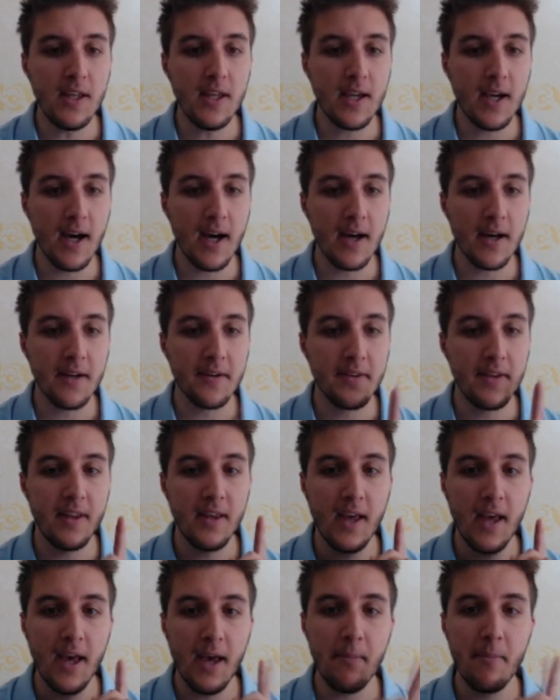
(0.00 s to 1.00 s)

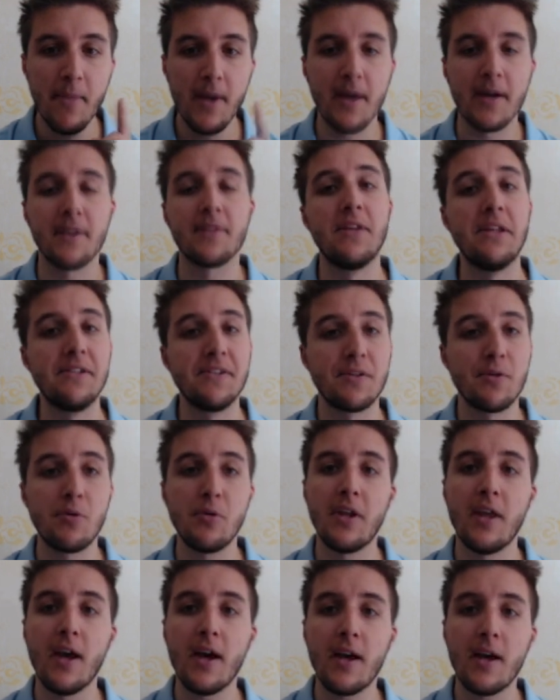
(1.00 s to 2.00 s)
Icardi e Mertens,
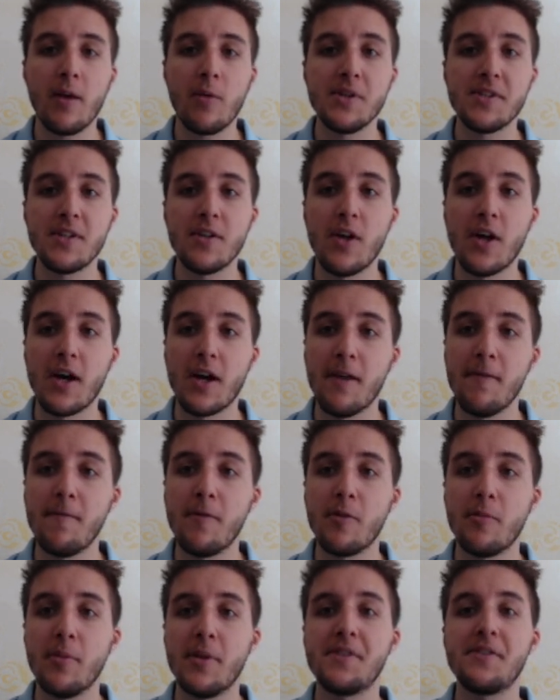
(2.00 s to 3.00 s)
quindi anche questa è una gran
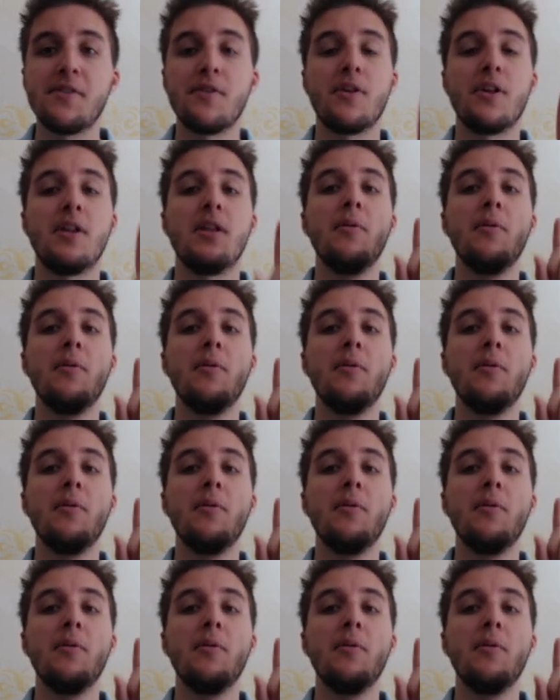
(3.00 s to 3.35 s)
formazione.